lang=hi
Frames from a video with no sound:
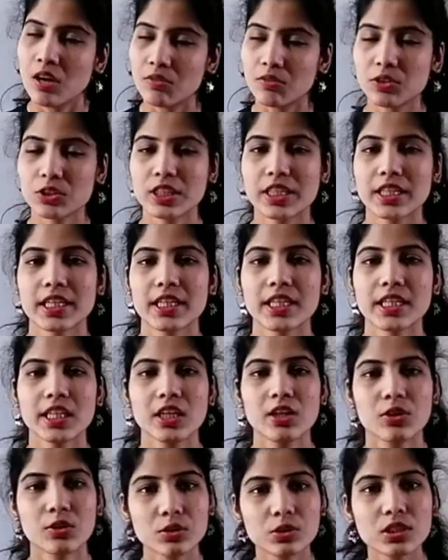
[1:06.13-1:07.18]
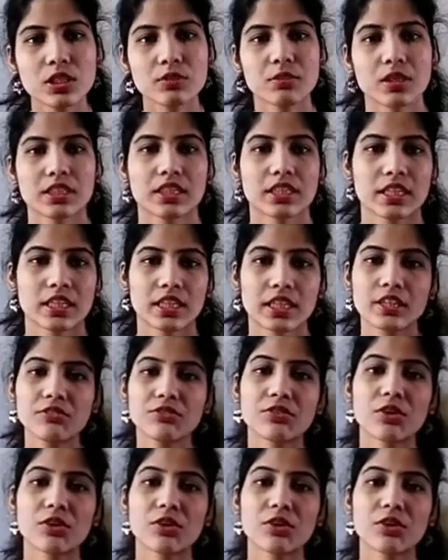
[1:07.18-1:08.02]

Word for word: वो देखेंगे और उसके बाद देखेंगे